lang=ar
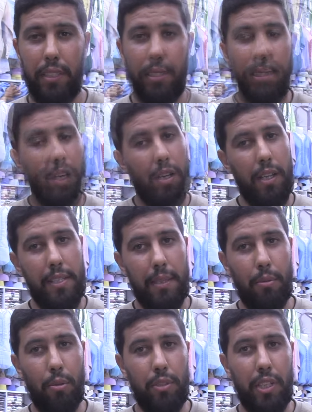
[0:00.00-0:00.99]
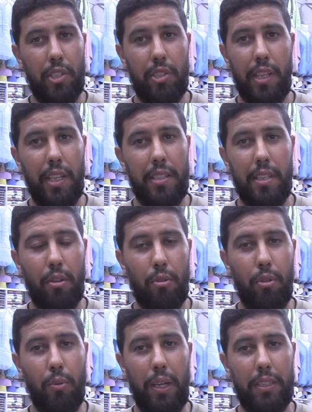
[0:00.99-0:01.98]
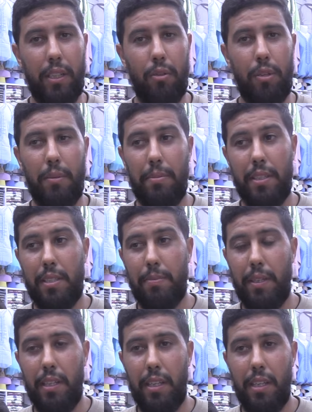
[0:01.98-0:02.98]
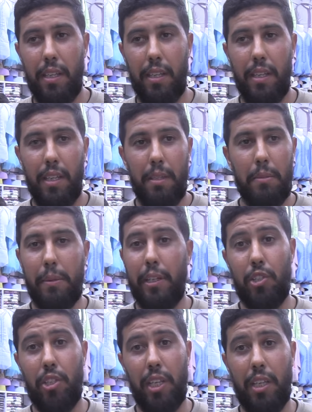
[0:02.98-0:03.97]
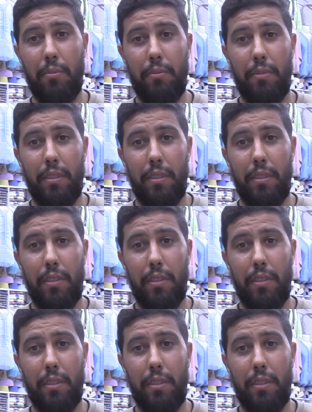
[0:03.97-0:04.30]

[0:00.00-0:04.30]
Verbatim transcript: عليه على حسب القدره الشرائيه نتاع كل واحد اخويا بالنسبه ل ما يمكنكش تحكم